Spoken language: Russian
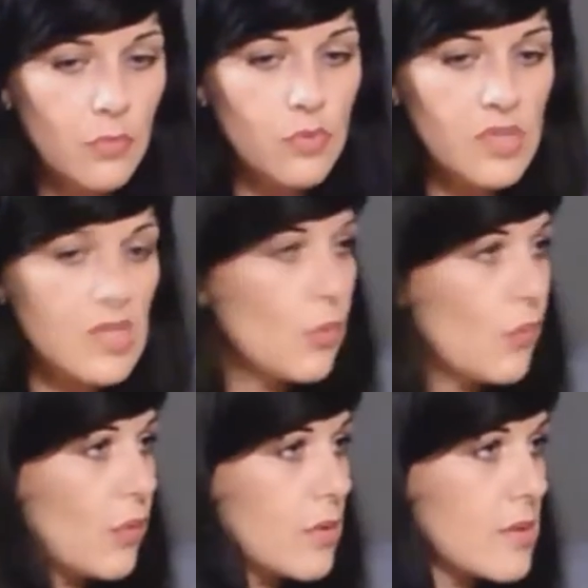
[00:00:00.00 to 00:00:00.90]
ну, с целью
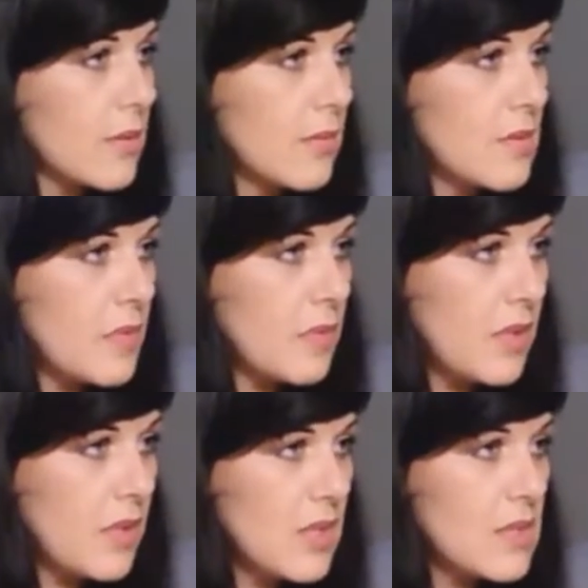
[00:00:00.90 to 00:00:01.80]
уволиться с
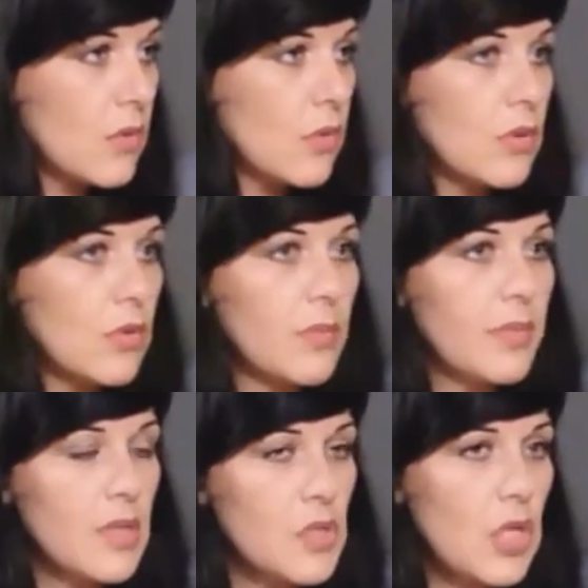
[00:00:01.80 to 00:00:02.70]
предприятия, то, которое
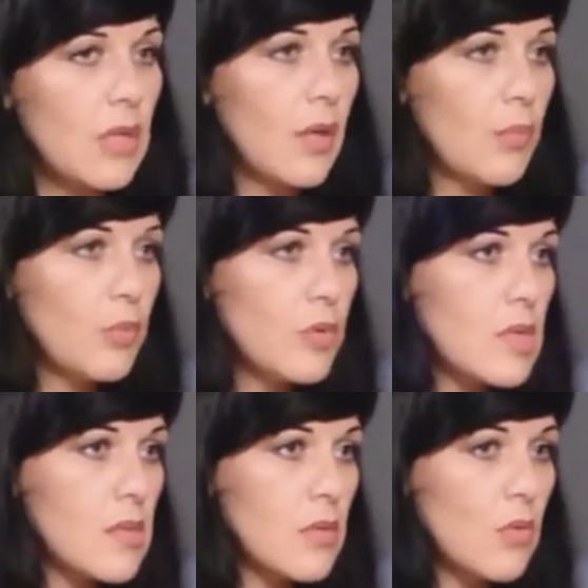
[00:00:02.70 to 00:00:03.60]
продолжало
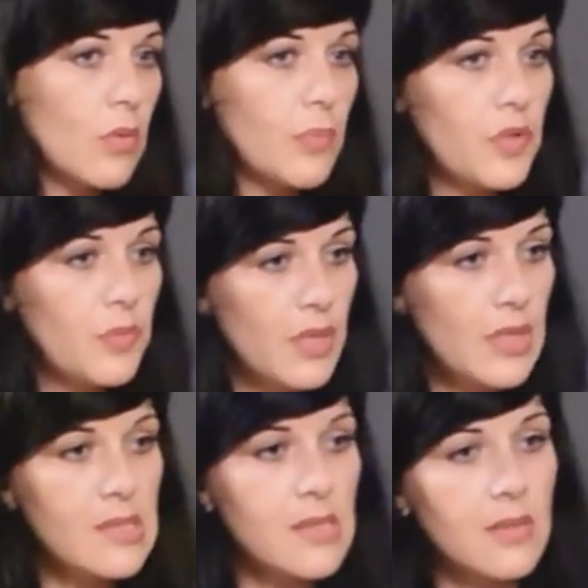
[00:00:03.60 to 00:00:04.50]
работать, но
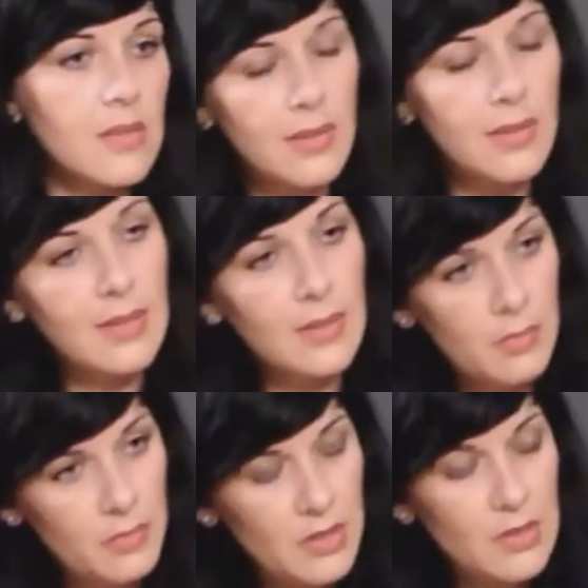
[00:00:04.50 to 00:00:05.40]
предприятие
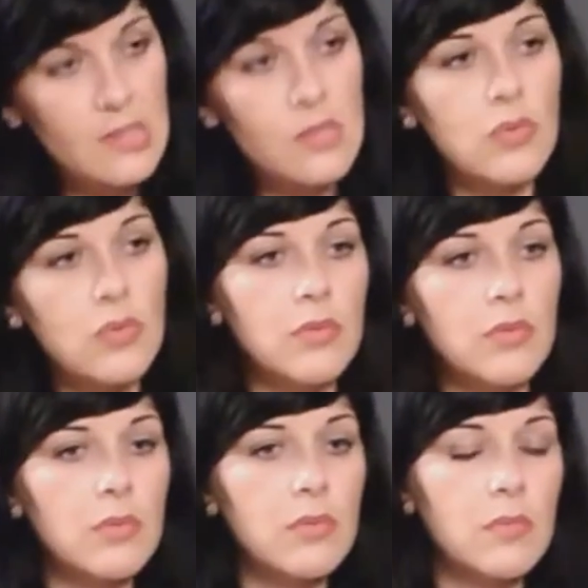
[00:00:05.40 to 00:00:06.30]
приняло
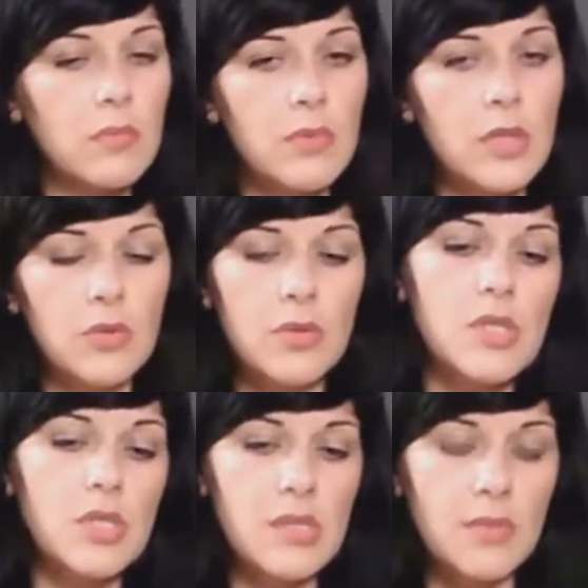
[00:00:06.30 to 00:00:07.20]
сторону, которая
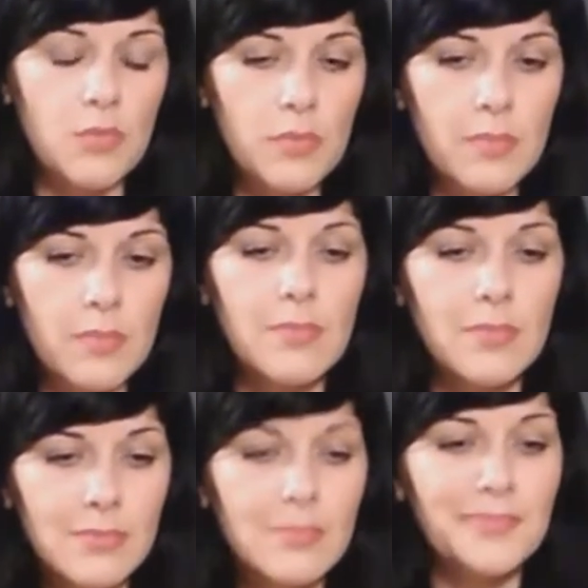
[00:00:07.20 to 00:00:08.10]
сейчас там
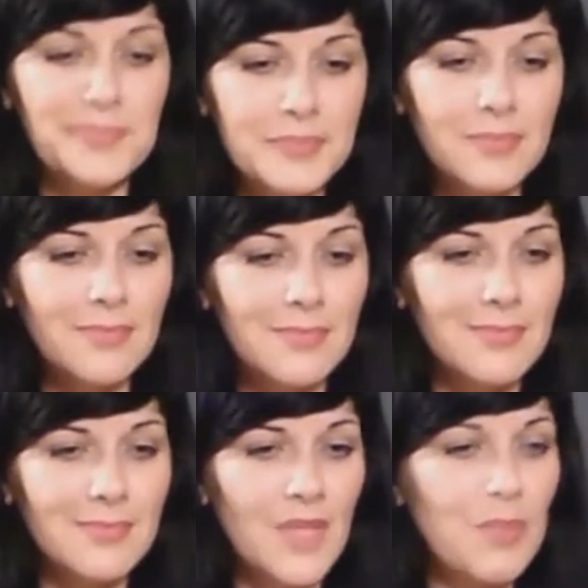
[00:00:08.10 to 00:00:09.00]

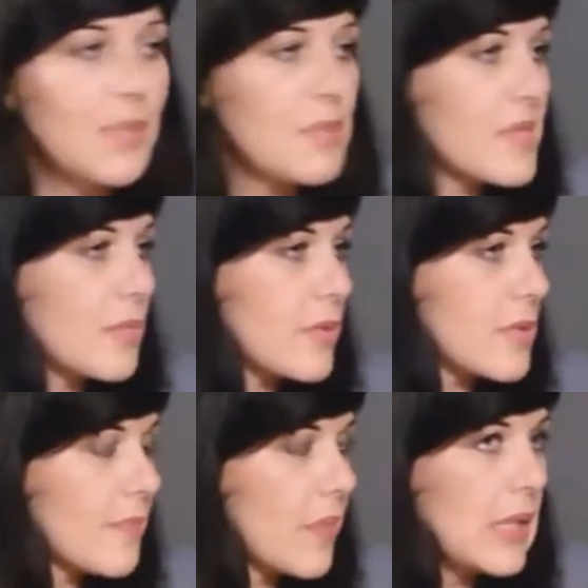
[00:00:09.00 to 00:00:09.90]
имеет место
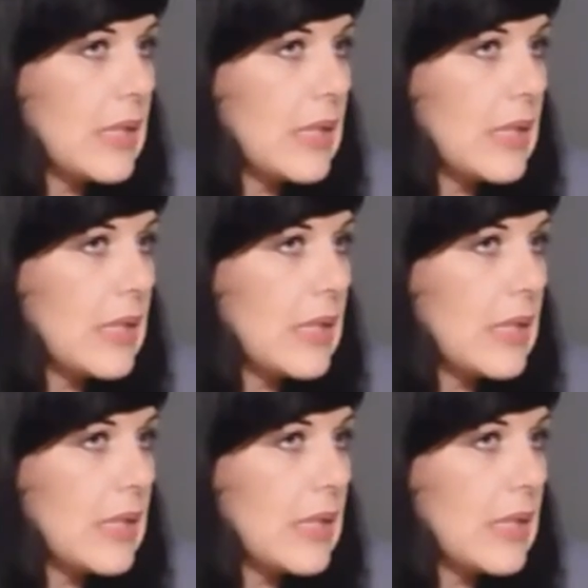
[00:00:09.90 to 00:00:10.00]
быть.